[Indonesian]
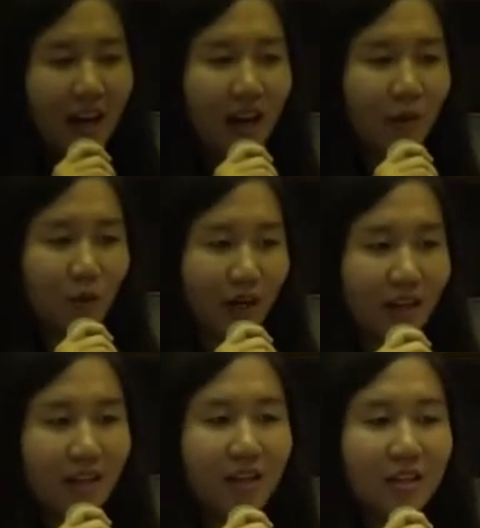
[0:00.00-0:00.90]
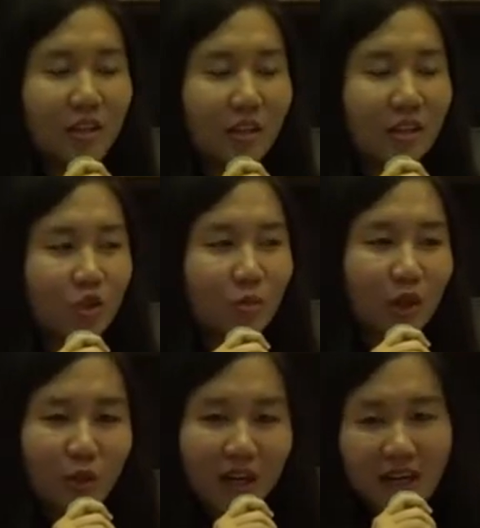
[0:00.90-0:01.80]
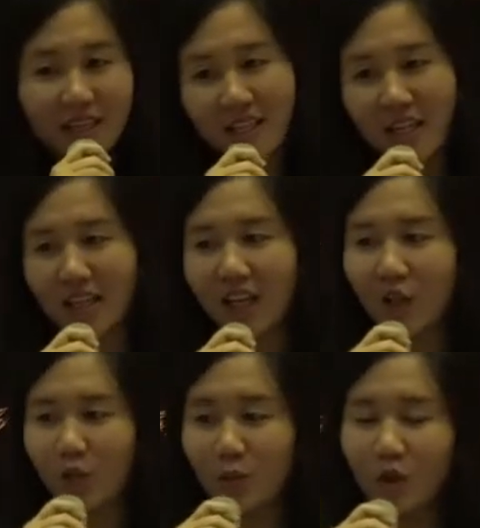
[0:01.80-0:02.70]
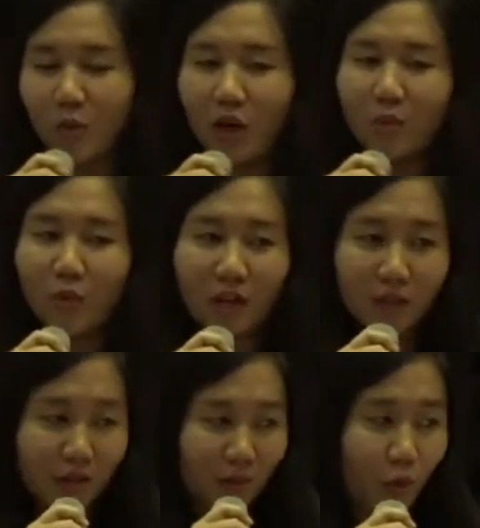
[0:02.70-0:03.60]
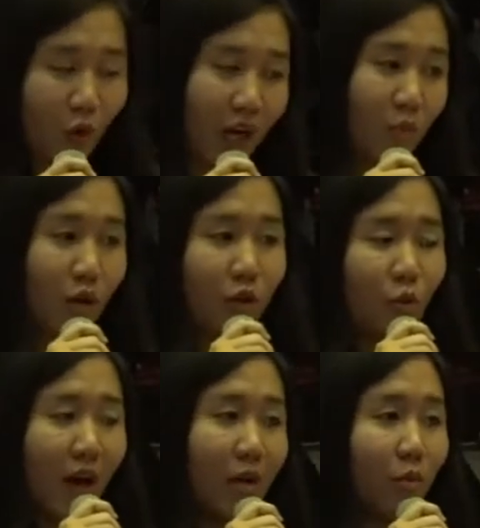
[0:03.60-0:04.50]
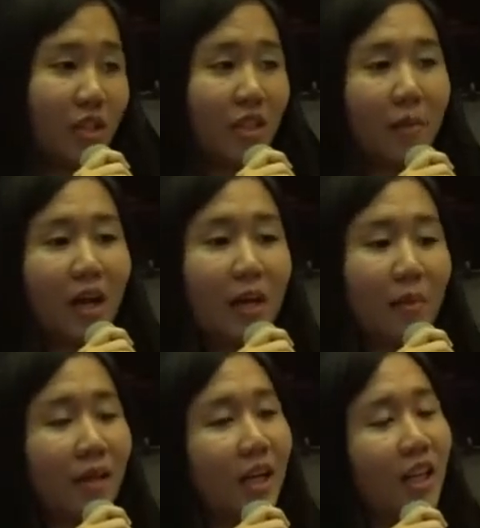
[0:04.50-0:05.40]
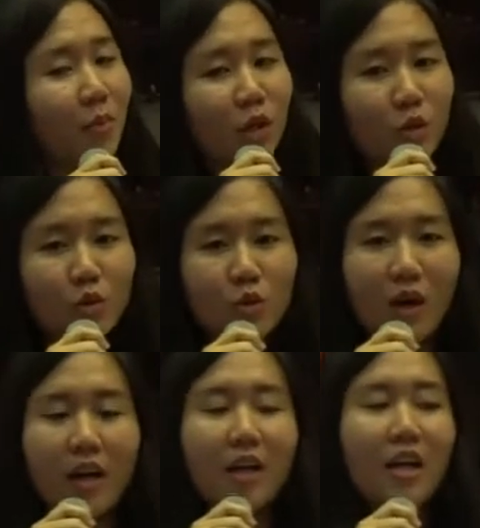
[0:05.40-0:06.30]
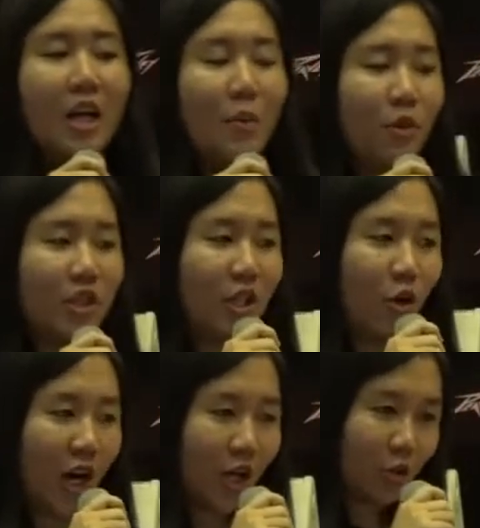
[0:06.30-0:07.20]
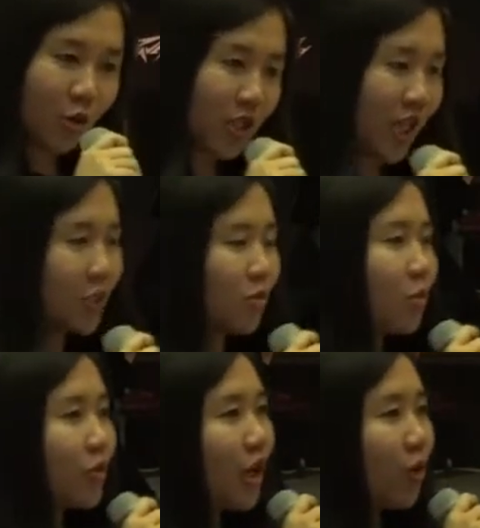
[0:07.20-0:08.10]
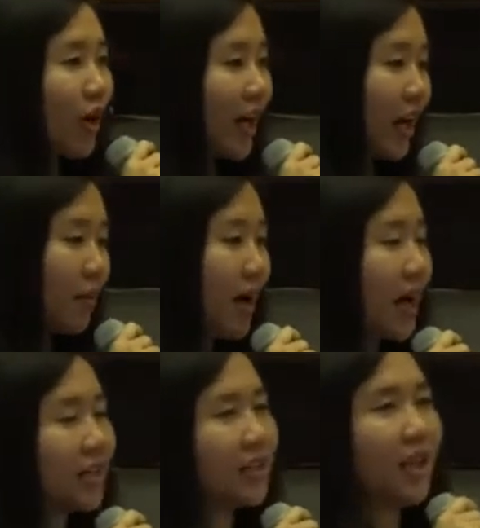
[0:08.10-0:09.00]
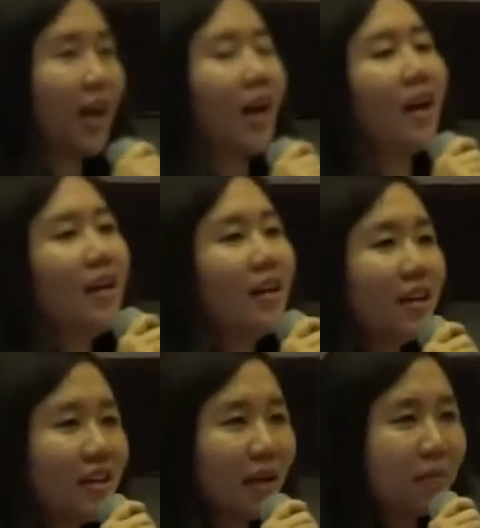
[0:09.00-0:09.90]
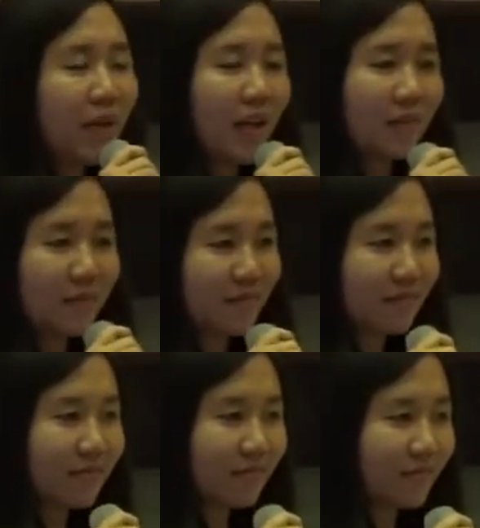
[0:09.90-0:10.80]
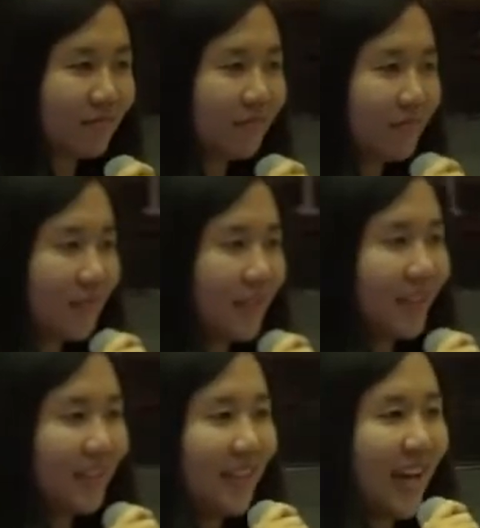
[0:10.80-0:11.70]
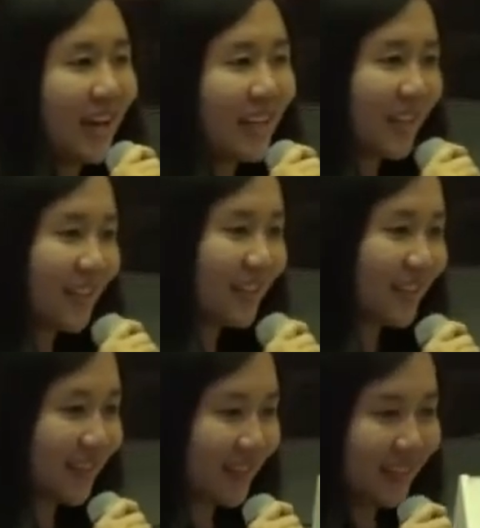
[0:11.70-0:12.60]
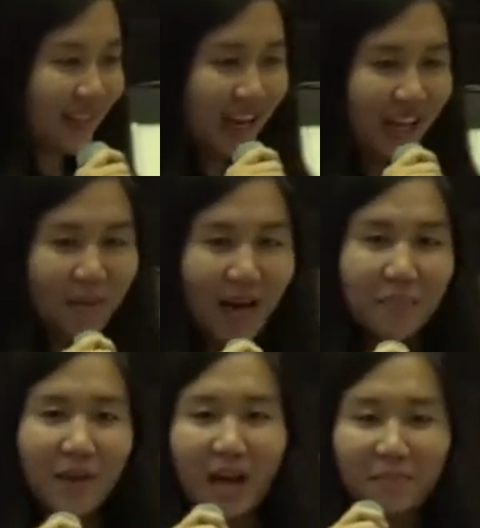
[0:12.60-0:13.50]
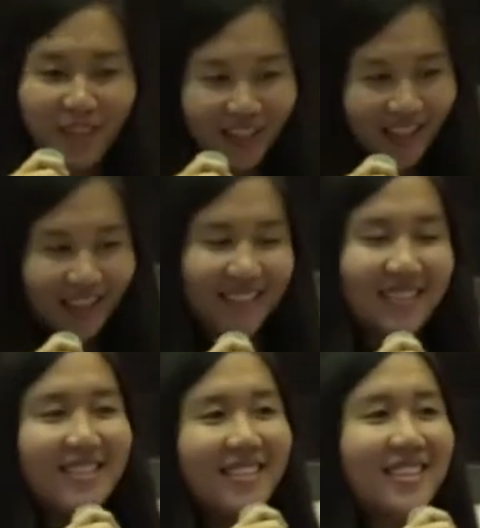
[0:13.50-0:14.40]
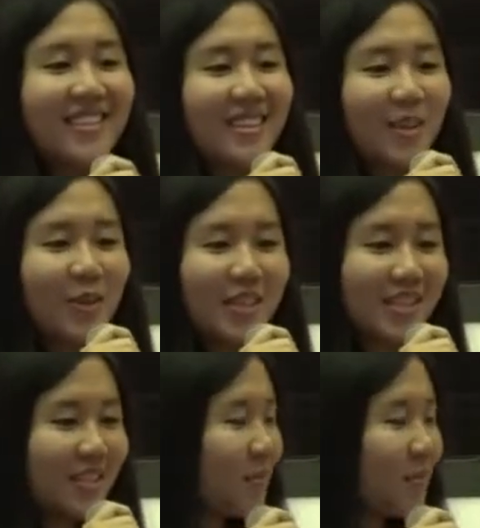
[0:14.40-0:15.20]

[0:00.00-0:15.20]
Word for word: lagu kan Cuma Tuhan alasan kita hidup. Kalau bukan bukan bukan buat Tuhan, buat siapa lagi? Memang kita punya tujuan mau jadi orang sukses, mau punya keluarga yang bahagia. Tapi dari lagi berapi-api nih, terus